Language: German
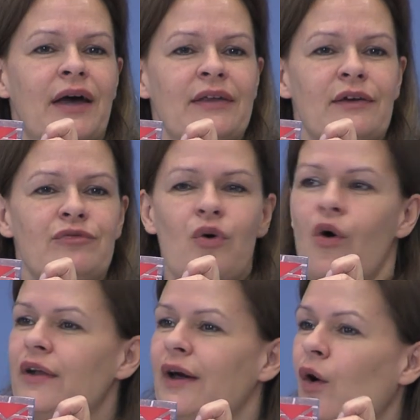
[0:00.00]
mehr
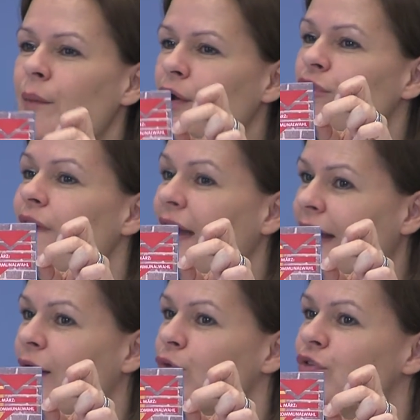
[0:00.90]
Investitionen in
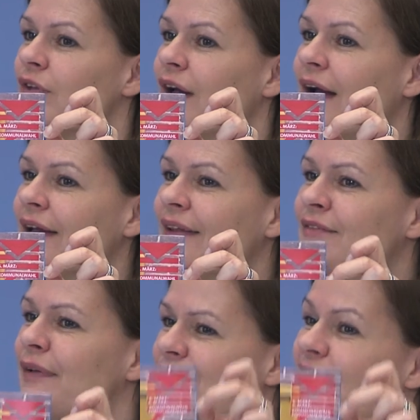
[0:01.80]
Kinderbetreuung,
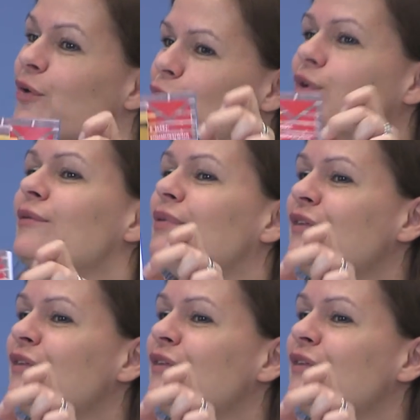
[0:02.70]
Bildung und